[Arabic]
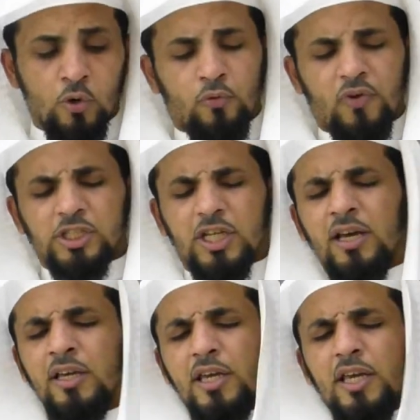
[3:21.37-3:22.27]
وفجأة
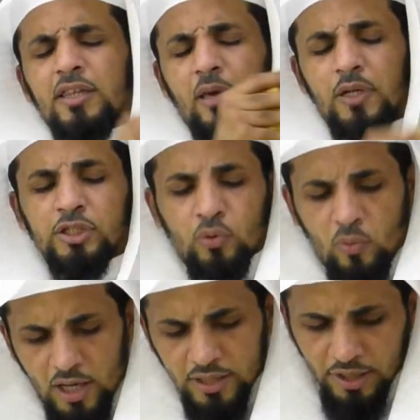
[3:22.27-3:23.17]
إذا
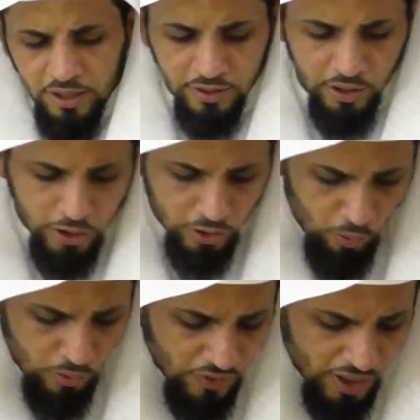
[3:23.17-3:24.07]
بالجوال يرن
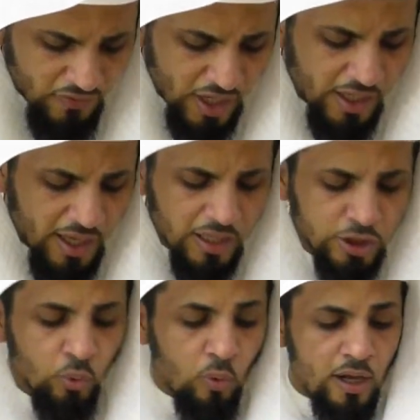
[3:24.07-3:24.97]
يقول فرفع
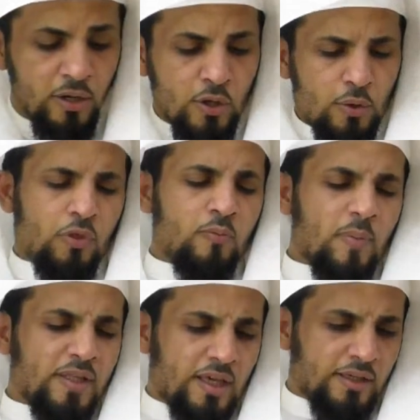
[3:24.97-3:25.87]
الجوال ثم
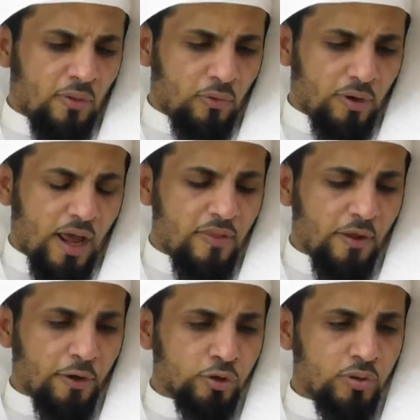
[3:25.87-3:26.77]
بدأ ينظر هذا
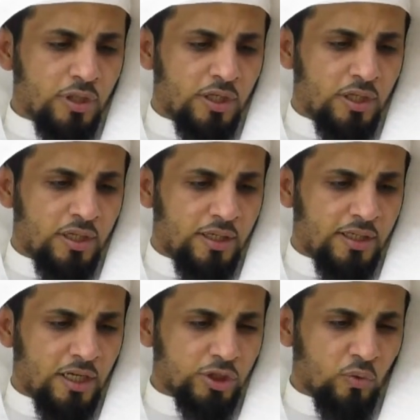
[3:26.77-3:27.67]
الرجل
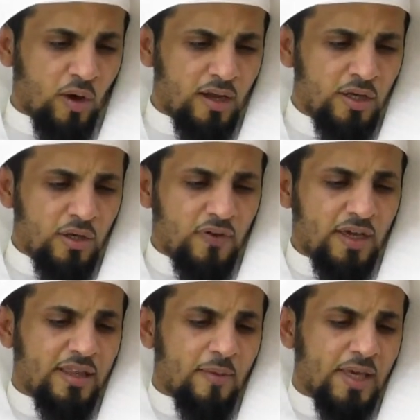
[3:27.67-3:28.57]
إلى الجوال
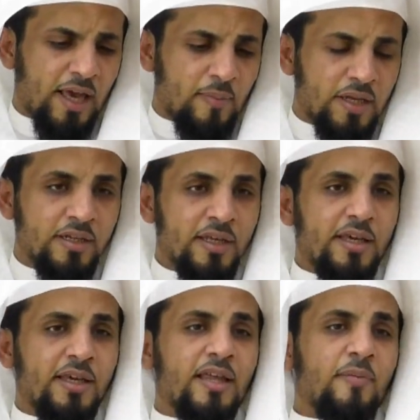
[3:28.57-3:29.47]
فإذا بها من؟
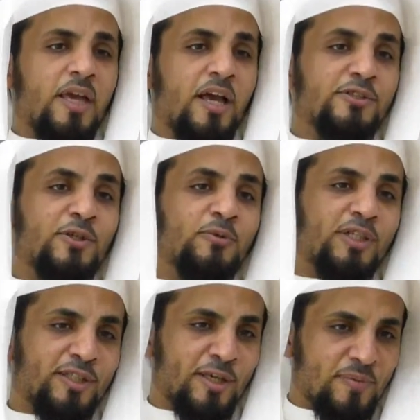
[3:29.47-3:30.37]
إذا بها
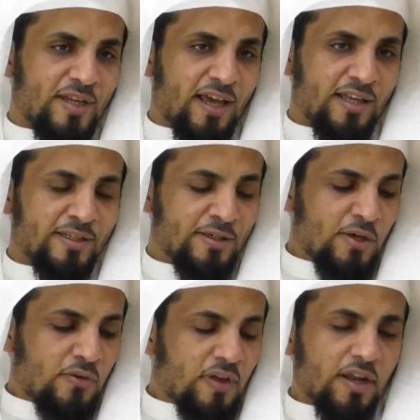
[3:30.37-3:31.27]
زوجة ابنه علي
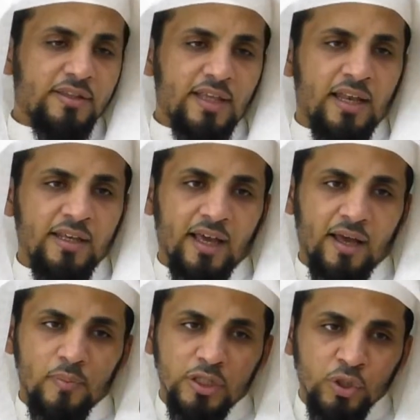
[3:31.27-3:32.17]
فرد
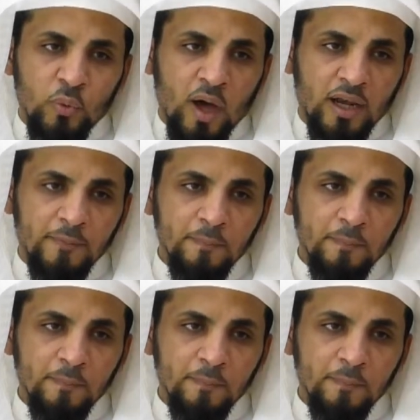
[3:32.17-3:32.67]
عليها بالجوال